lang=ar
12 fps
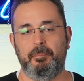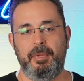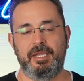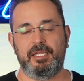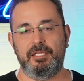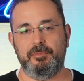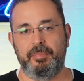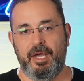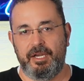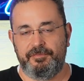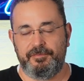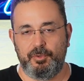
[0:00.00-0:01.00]
ما كنت
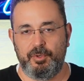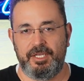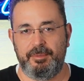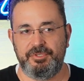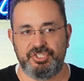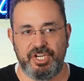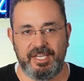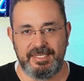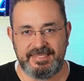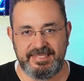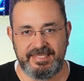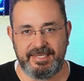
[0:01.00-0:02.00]
بعرف انه هذا بشكل
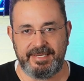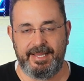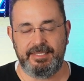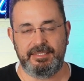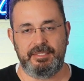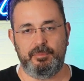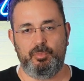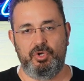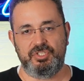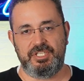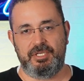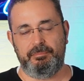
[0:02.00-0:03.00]
سر عند
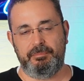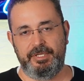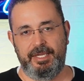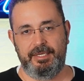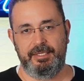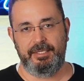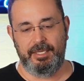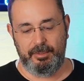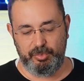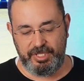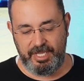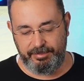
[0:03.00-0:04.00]
معظم يعني
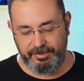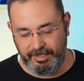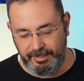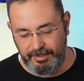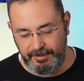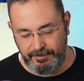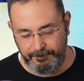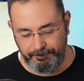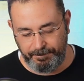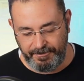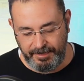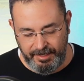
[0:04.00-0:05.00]
المتابعين
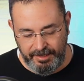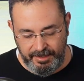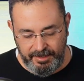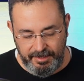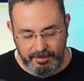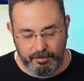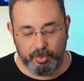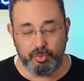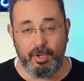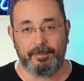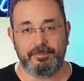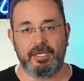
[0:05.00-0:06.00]

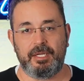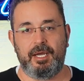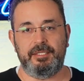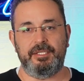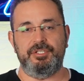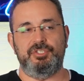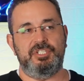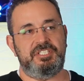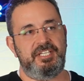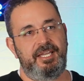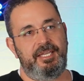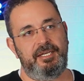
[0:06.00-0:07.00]
موضوع عبد القادر
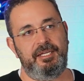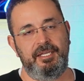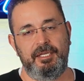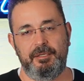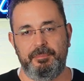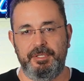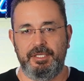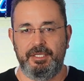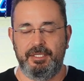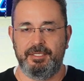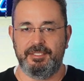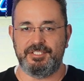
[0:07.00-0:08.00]
الجزائري
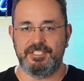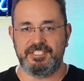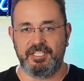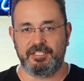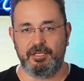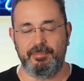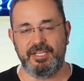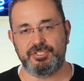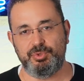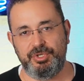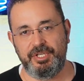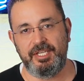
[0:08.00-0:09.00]
بسلسله
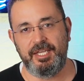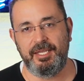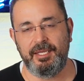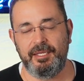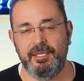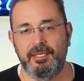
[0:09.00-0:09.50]
الماسونيه